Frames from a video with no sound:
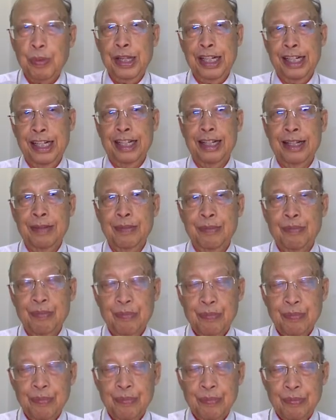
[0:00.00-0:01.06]
ผิด
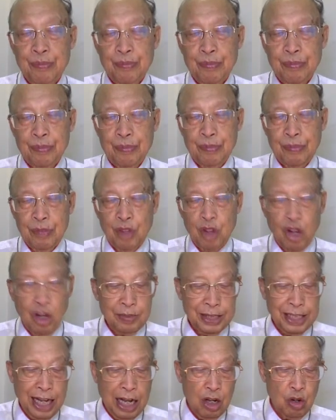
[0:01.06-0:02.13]
ต่อคำ
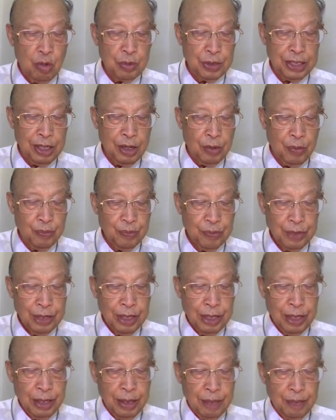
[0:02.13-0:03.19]
สั่ง
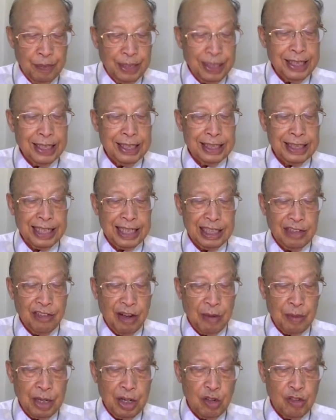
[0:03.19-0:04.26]
เป็นเกลือแสงสว่างไห
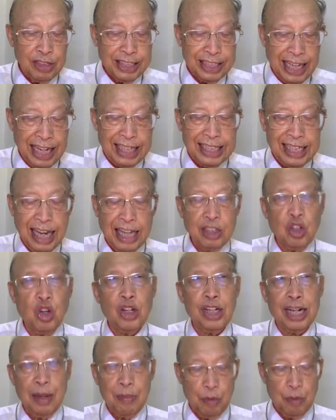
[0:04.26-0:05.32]
มเขามว่าแจกจ่ายถอย
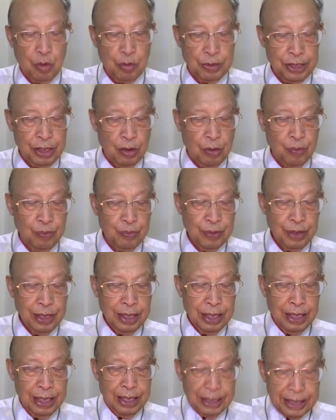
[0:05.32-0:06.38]
คำของพระเจ้า
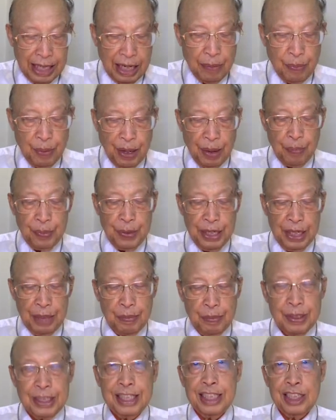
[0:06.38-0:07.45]
ใส่พระัมพี่เพื่
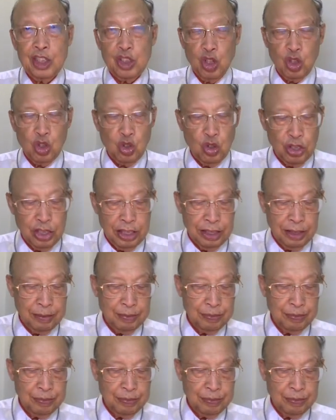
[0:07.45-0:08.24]
อสิทธิ์สอนคนอื่น